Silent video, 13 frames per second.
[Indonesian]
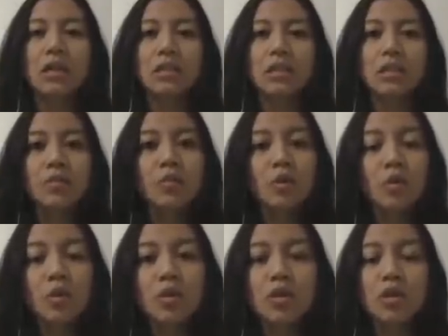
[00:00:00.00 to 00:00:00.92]
uh,
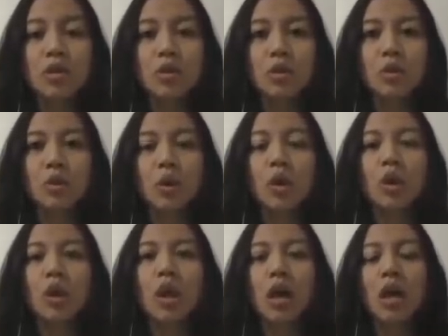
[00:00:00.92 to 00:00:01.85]
stimulus untuk
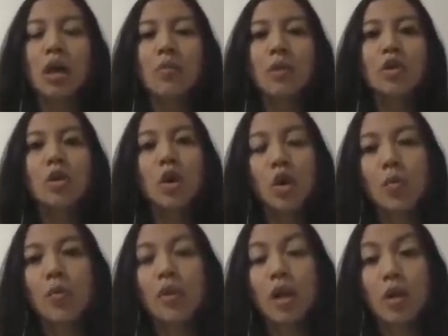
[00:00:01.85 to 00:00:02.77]
uh,
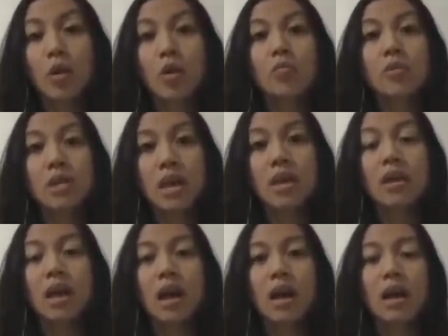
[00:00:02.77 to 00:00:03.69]
mendorong
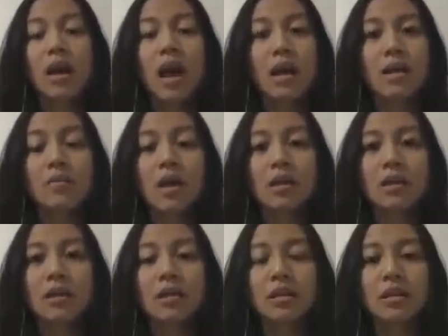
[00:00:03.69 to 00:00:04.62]
perekonomian yang akibat
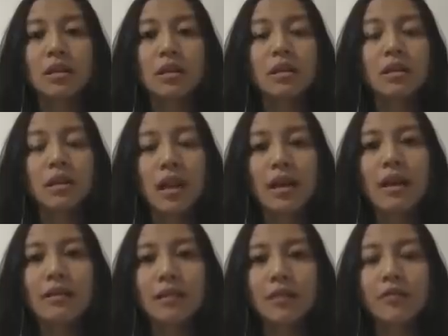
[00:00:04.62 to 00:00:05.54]

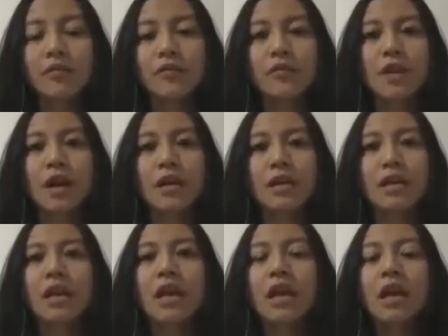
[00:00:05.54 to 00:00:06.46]
negatif
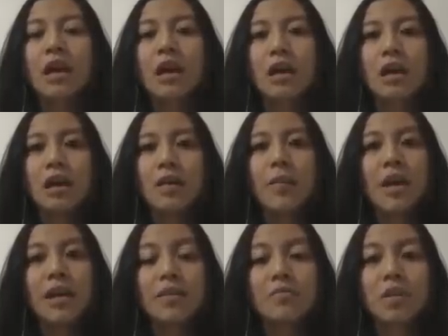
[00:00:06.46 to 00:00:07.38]
dari uh,
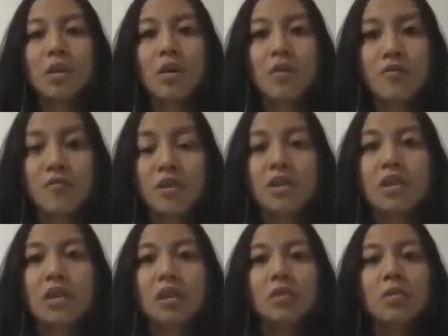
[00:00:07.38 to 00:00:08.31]
pandemi
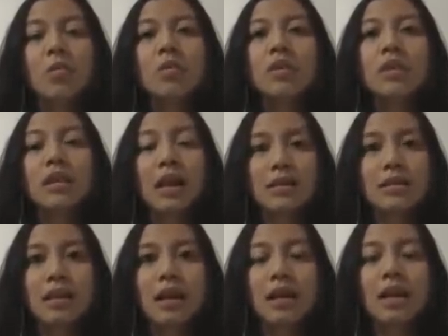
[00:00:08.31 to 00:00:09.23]
COVID itu
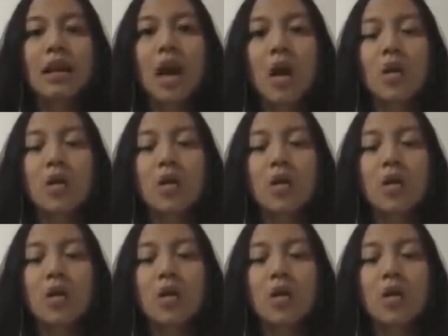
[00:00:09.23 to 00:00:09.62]
dilaksanakan